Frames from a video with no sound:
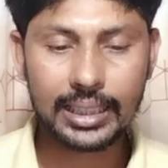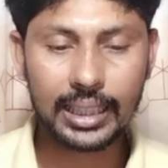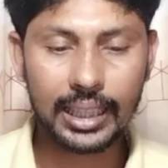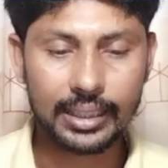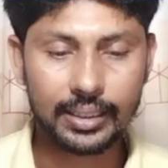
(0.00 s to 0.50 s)

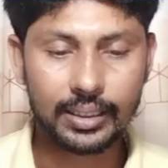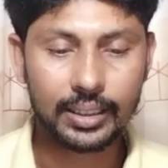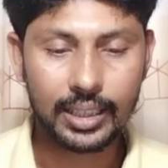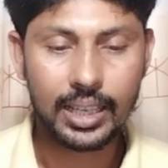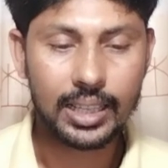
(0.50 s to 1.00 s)
তারা
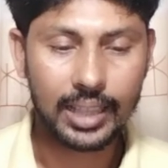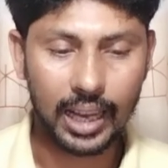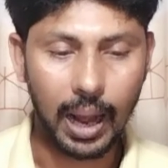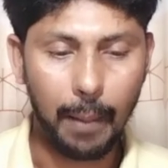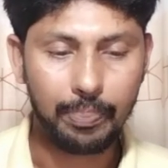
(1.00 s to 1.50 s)

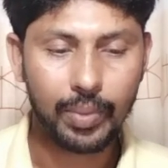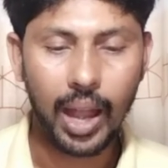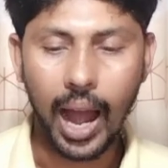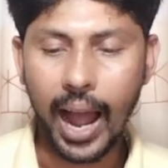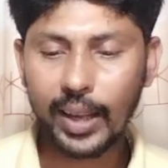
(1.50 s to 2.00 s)
হাইকোর্টের
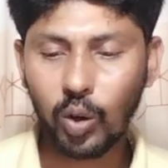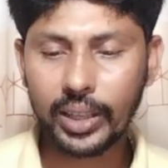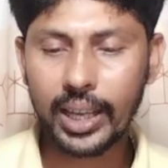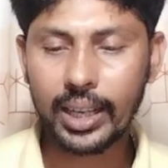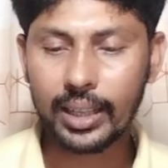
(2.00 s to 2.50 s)

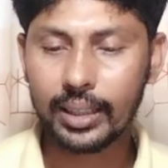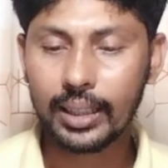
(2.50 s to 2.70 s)
ঈদগাহ